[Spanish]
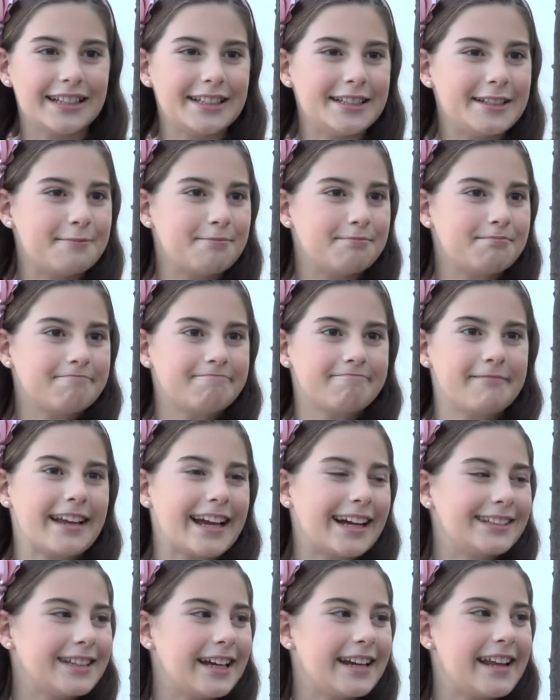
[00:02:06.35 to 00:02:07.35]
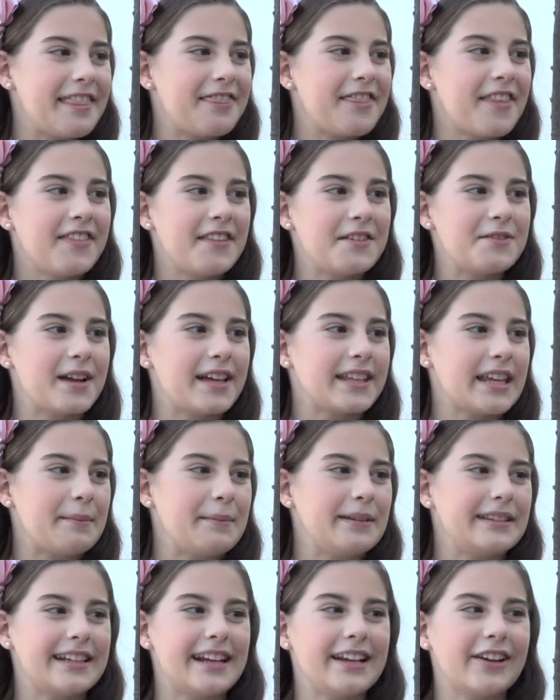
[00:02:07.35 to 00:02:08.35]
y me encantaría encender una
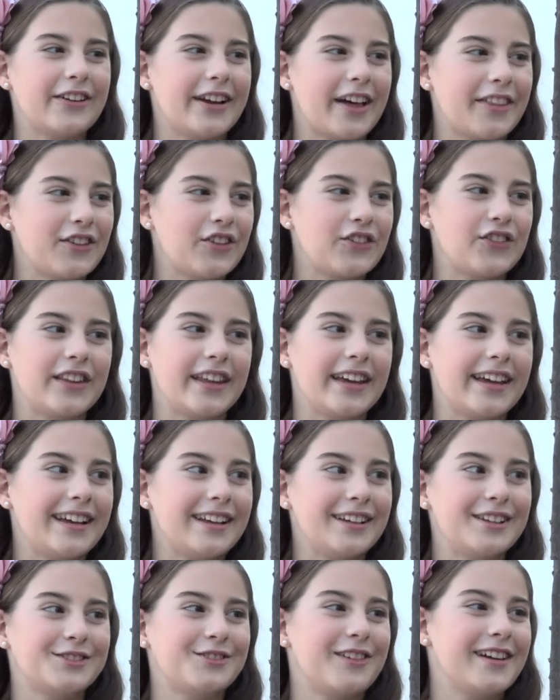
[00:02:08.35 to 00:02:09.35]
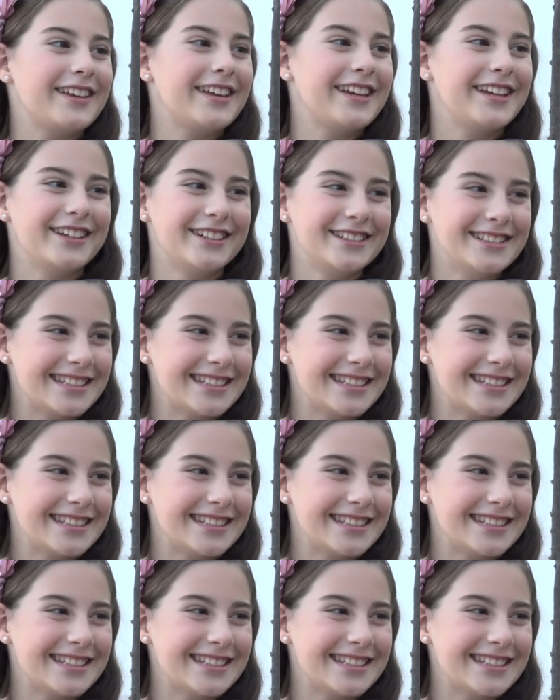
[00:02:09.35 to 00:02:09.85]
llamita en el corazón de los falleros.